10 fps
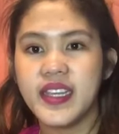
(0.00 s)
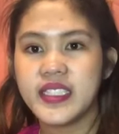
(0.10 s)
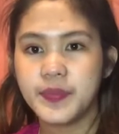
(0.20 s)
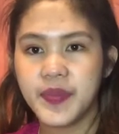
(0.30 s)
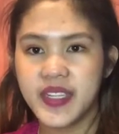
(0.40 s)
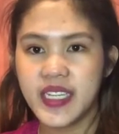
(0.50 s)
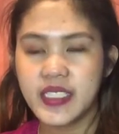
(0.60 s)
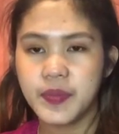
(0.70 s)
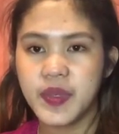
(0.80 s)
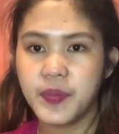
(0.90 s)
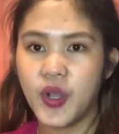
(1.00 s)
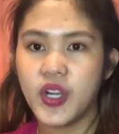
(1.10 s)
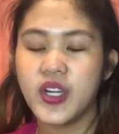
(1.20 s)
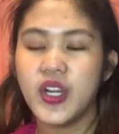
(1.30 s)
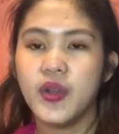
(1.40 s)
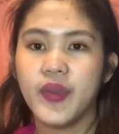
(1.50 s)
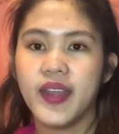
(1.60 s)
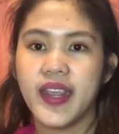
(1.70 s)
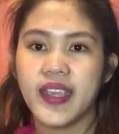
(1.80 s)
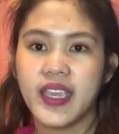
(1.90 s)
experience before when
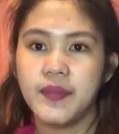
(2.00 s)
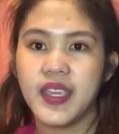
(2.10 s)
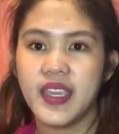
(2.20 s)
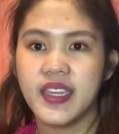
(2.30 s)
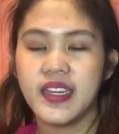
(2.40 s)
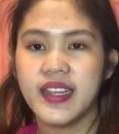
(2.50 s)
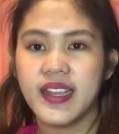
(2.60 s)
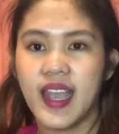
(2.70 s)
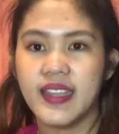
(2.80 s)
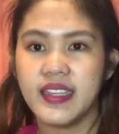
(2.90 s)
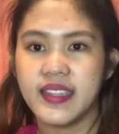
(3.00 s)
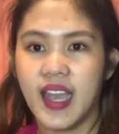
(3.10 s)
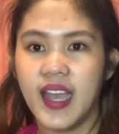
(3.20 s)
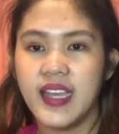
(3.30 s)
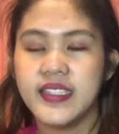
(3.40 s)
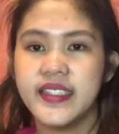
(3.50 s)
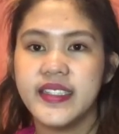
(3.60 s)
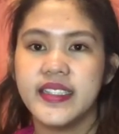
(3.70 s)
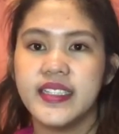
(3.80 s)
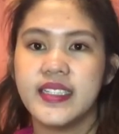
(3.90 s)
I came here in Canada.
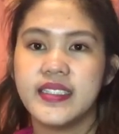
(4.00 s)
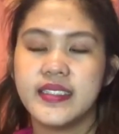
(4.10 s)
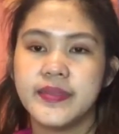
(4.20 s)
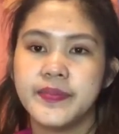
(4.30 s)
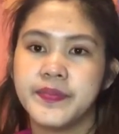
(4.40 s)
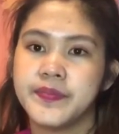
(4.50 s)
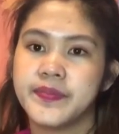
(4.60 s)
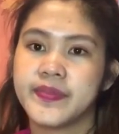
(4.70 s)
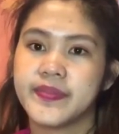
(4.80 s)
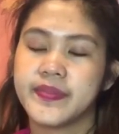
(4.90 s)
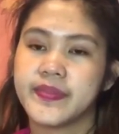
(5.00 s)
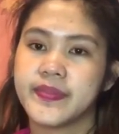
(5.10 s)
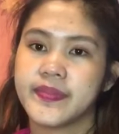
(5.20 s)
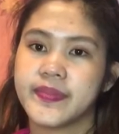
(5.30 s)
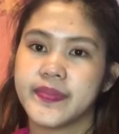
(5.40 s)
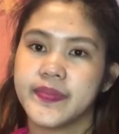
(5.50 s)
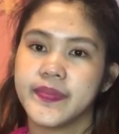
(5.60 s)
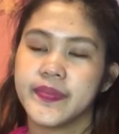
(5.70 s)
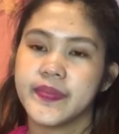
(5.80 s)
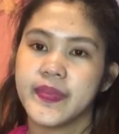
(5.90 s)
Um,
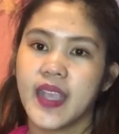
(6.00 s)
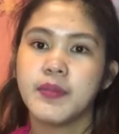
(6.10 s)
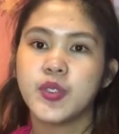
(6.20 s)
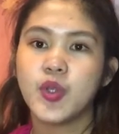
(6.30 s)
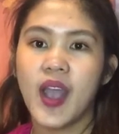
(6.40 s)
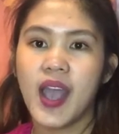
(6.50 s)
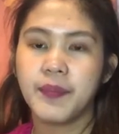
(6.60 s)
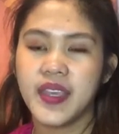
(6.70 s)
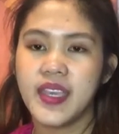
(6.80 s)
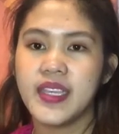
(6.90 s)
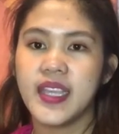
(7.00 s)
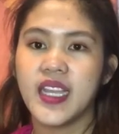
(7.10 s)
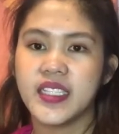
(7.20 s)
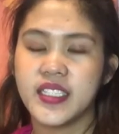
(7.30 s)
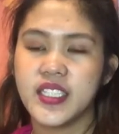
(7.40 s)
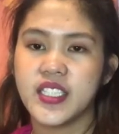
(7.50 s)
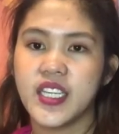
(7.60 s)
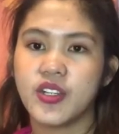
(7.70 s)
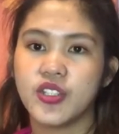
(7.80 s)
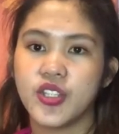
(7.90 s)
I'm so happy na
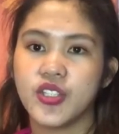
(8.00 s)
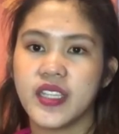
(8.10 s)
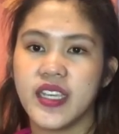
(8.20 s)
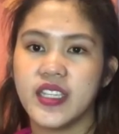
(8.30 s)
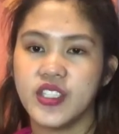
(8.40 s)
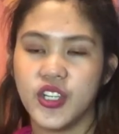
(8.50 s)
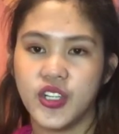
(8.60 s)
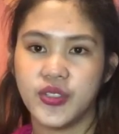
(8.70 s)
isi-share ko to sa ah. inyo.